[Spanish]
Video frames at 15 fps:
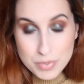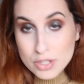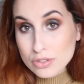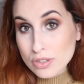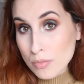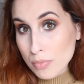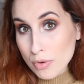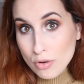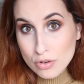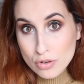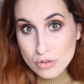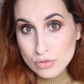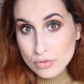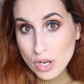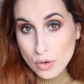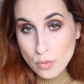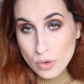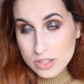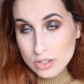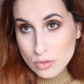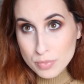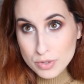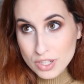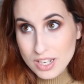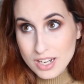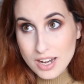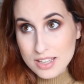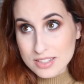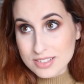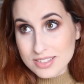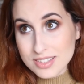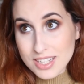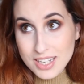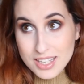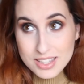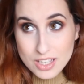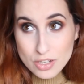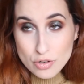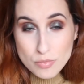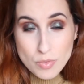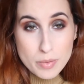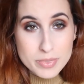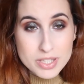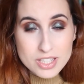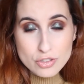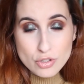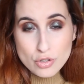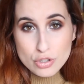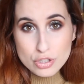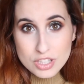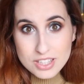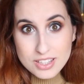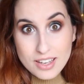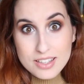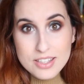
pero tampoco encuentro porque las chaquetas normalmente son cortitas